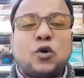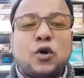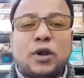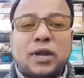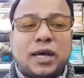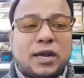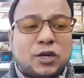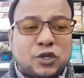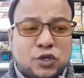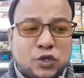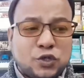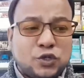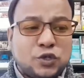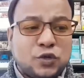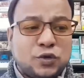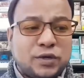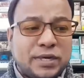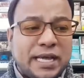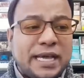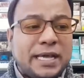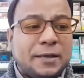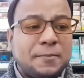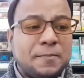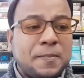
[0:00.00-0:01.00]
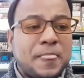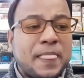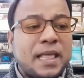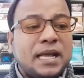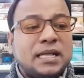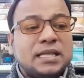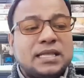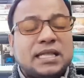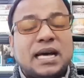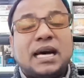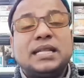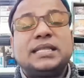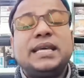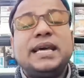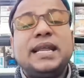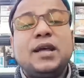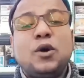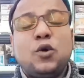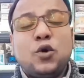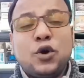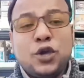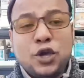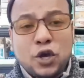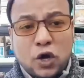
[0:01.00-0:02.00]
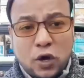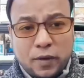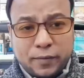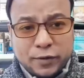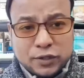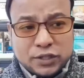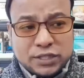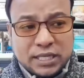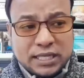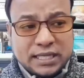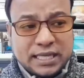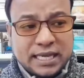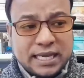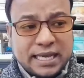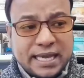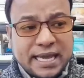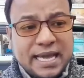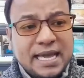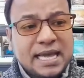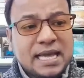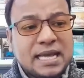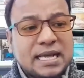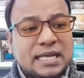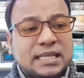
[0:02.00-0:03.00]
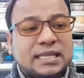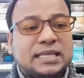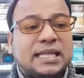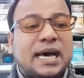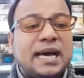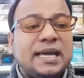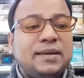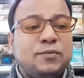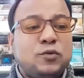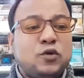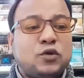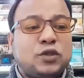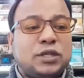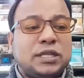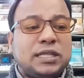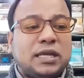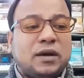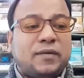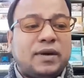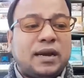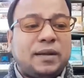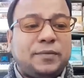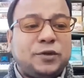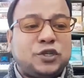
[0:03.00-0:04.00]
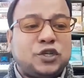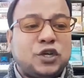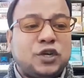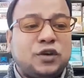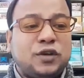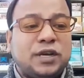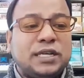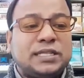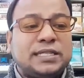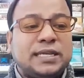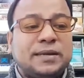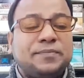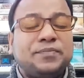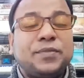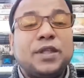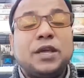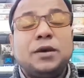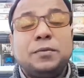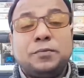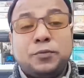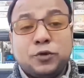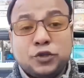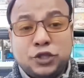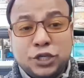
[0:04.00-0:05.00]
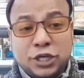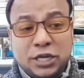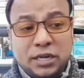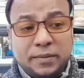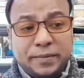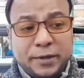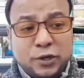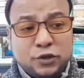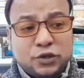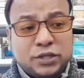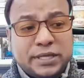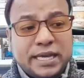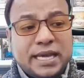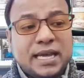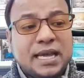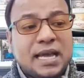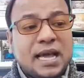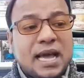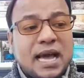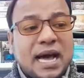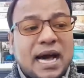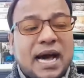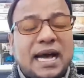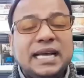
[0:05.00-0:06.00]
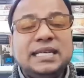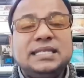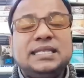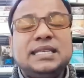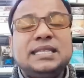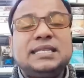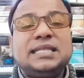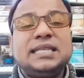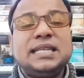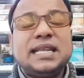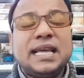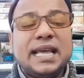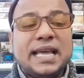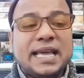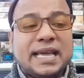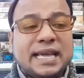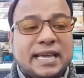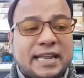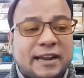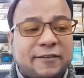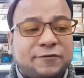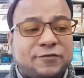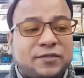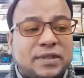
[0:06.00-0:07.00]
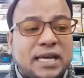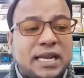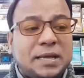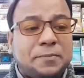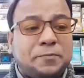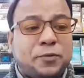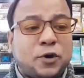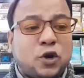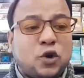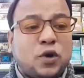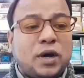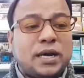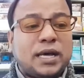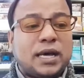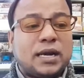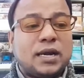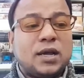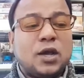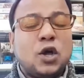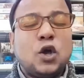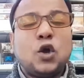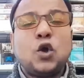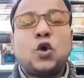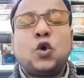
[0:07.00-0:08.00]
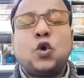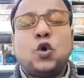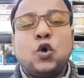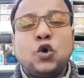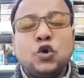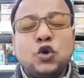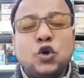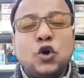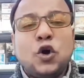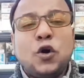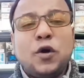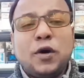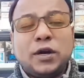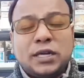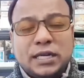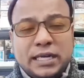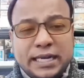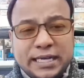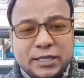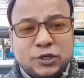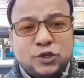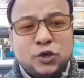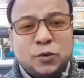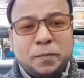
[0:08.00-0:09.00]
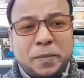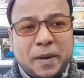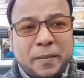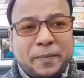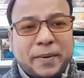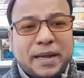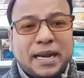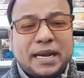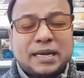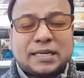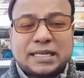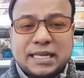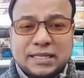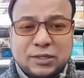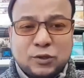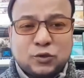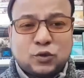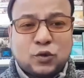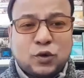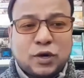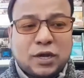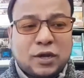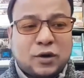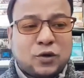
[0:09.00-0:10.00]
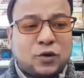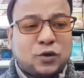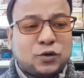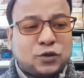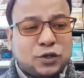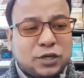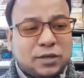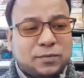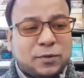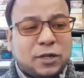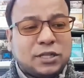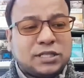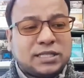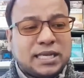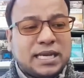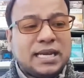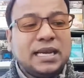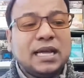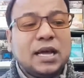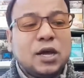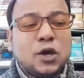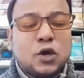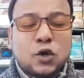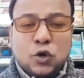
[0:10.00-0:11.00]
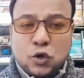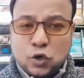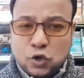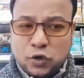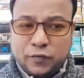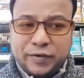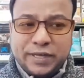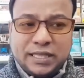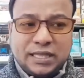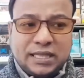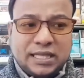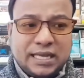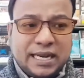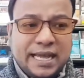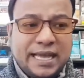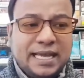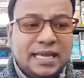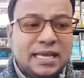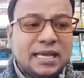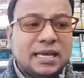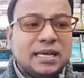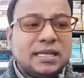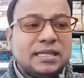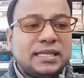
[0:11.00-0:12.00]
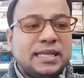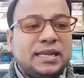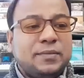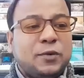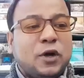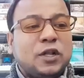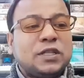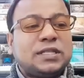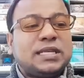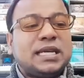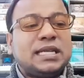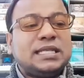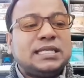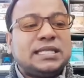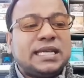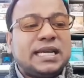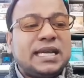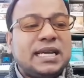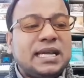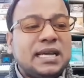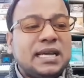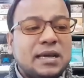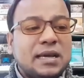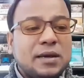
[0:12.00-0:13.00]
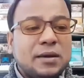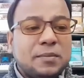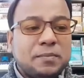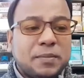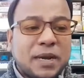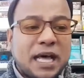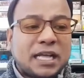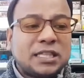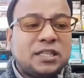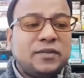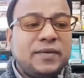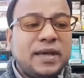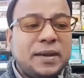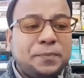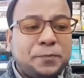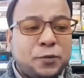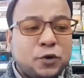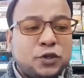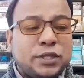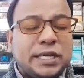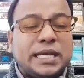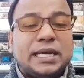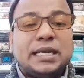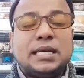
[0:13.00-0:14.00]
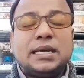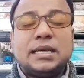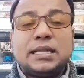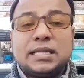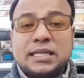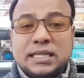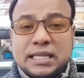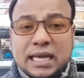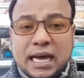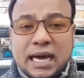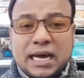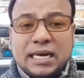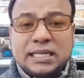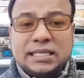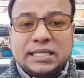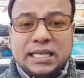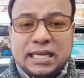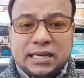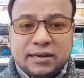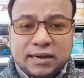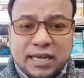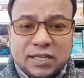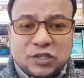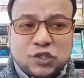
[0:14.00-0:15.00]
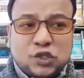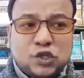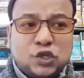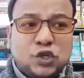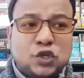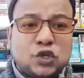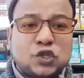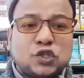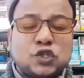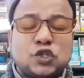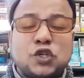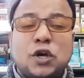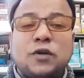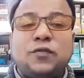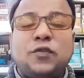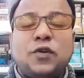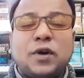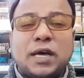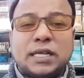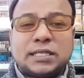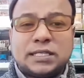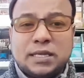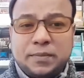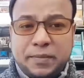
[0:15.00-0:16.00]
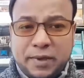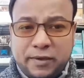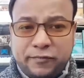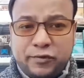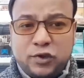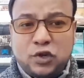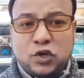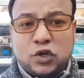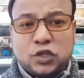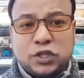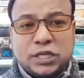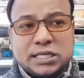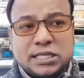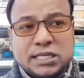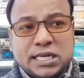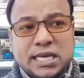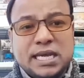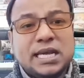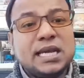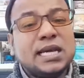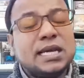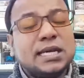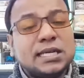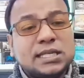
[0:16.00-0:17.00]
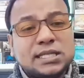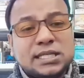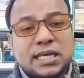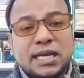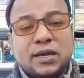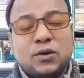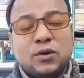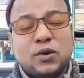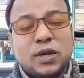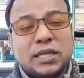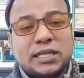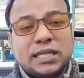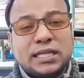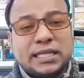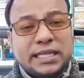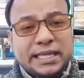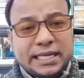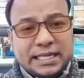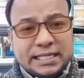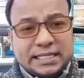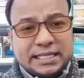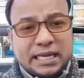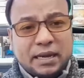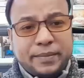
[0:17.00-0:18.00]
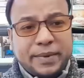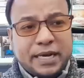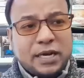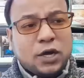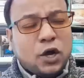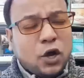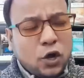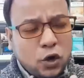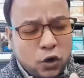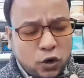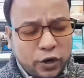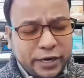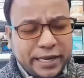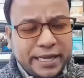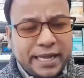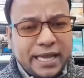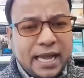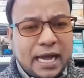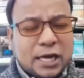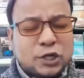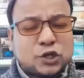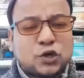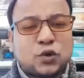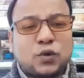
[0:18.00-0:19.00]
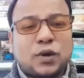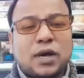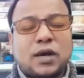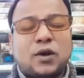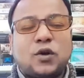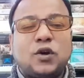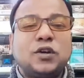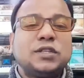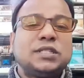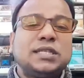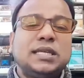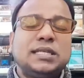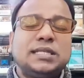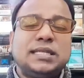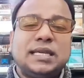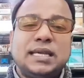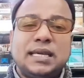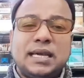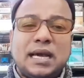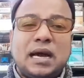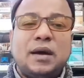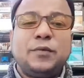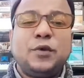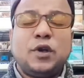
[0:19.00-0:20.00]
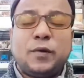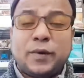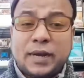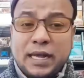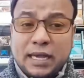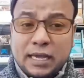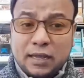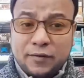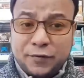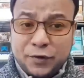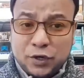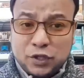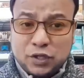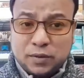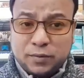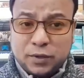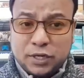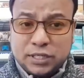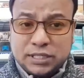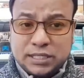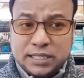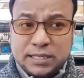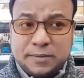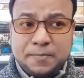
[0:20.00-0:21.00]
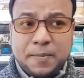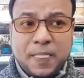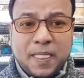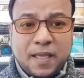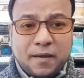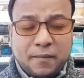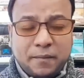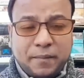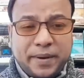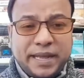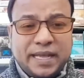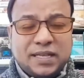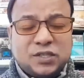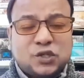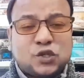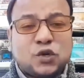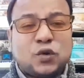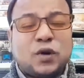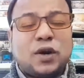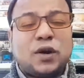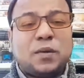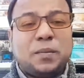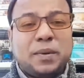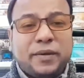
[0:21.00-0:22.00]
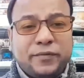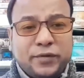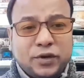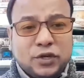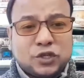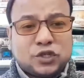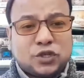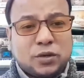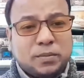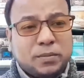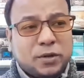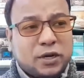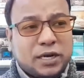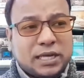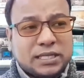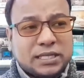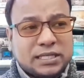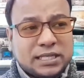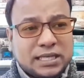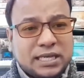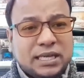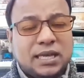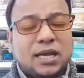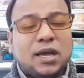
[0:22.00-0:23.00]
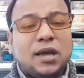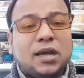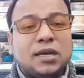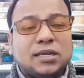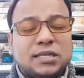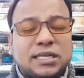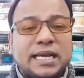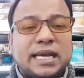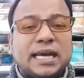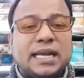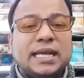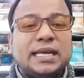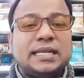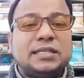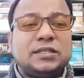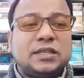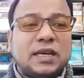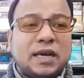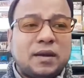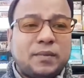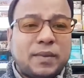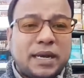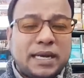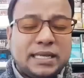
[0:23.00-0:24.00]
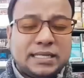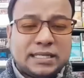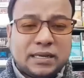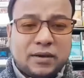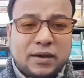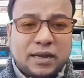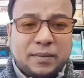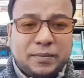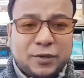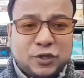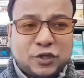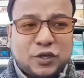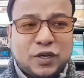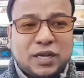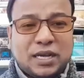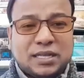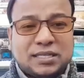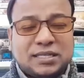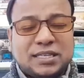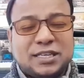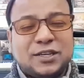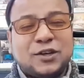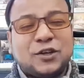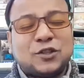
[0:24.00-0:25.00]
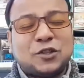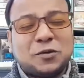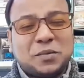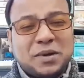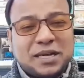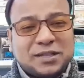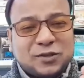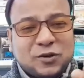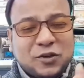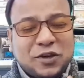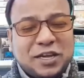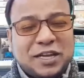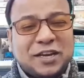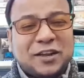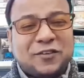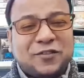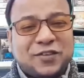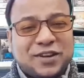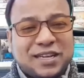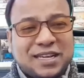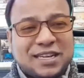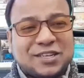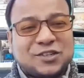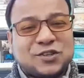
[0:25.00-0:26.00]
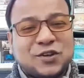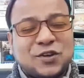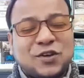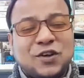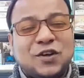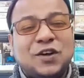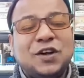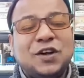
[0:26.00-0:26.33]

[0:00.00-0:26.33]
করার সুযোগ নেই তাদের ওই অবস্থা থেকে দায় মুক্তি দেওয়ার বিষয় রয়েছে পুতিনের বিরুদ্ধে আইসিসির এই গ্রেফতারি পরোয়ানার কোনো টিস্যু পেপারের সাথে তুলনা করেও তিনি বলছেন কোনো ভিত্তি নেই তিনি বলছেন যে ভ্লাদিমির পুতিন তার যে রাষ্ট্রীয় সফর আছে বিভিন্ন দেশে সেগুলোতে তিনি যাবেন অনেকে আশঙ্কা করছেন যে আমি আমার আগের ভিডিওতে বলেছি ব্রিক্স শহরে বিভিন্ন সম্মেলন আছে সেখানে জার্মানি যাওয়ার বিষয় আছে অথবা দক্ষিণ আফ্রিকা সহ